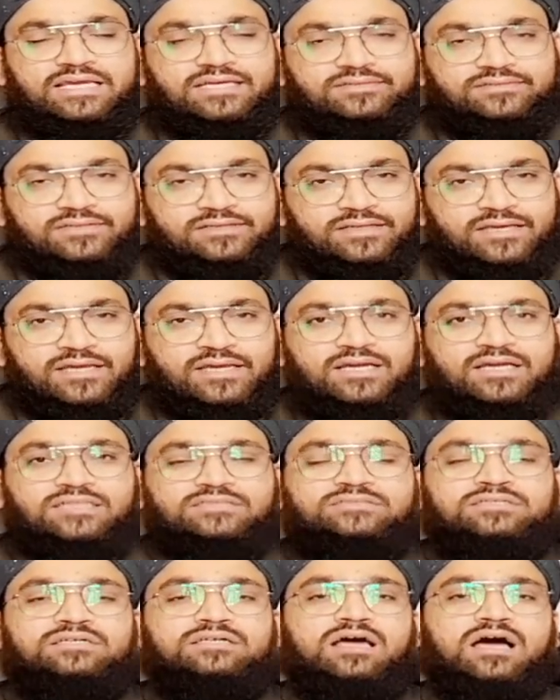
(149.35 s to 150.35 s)
इतने
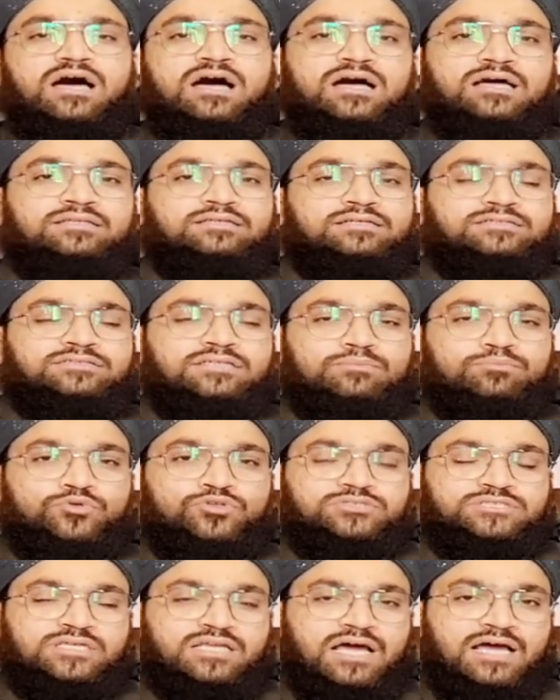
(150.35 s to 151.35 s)
कसीर अहादीस हैं
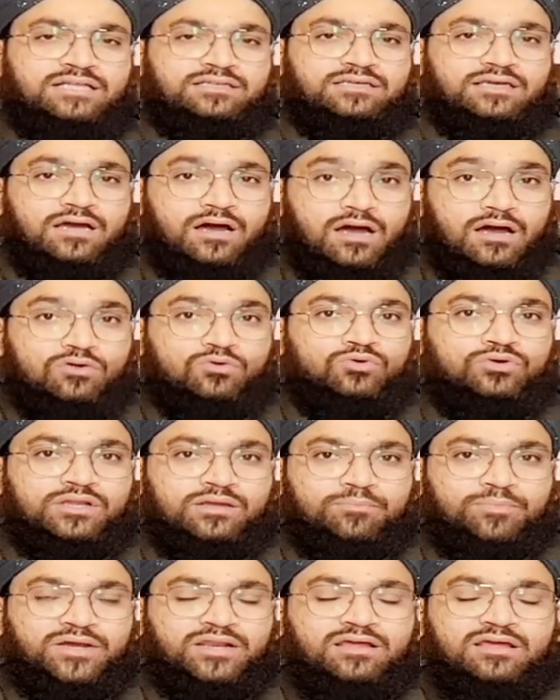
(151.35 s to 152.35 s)
पुलसरात के हक होने
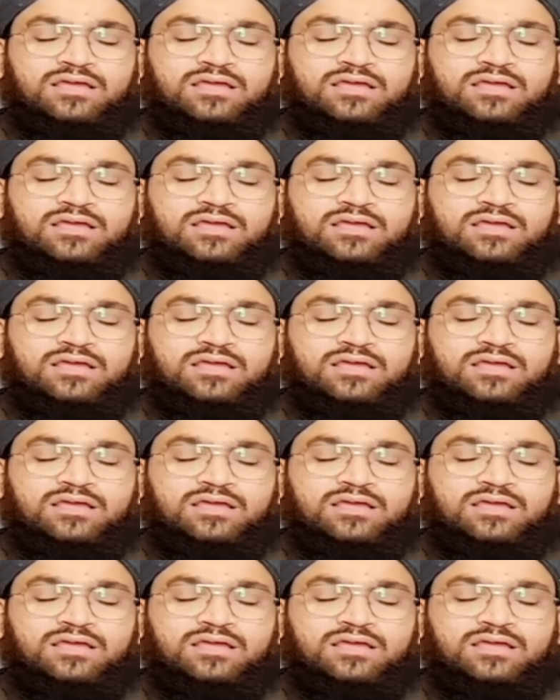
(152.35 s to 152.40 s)
पर